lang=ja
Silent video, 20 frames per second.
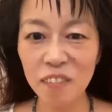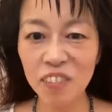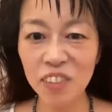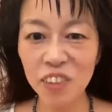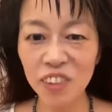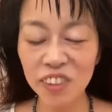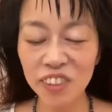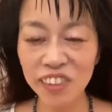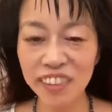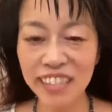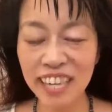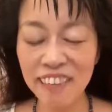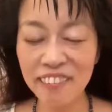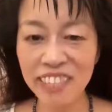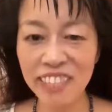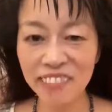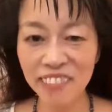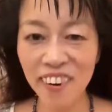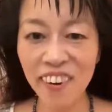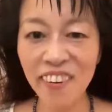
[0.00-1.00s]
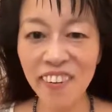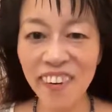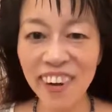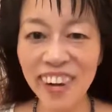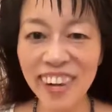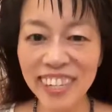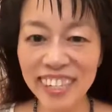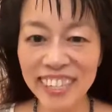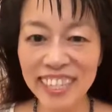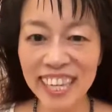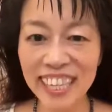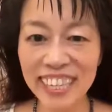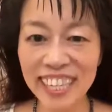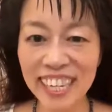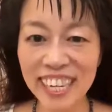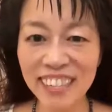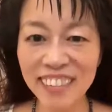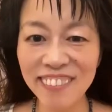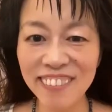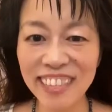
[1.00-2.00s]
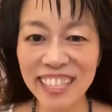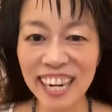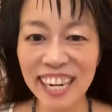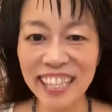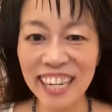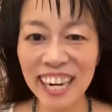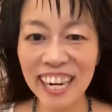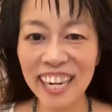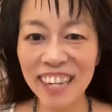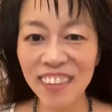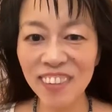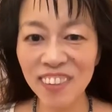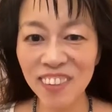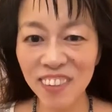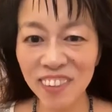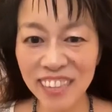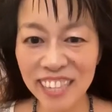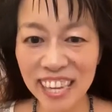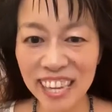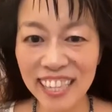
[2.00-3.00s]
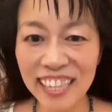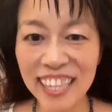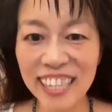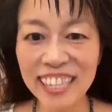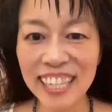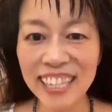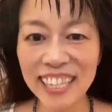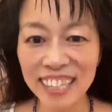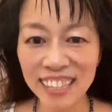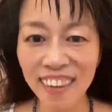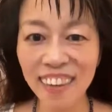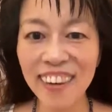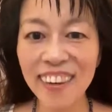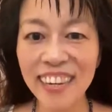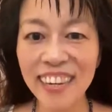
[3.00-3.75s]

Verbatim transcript: 道場破りも去っていくみたいなことってあったんですよ。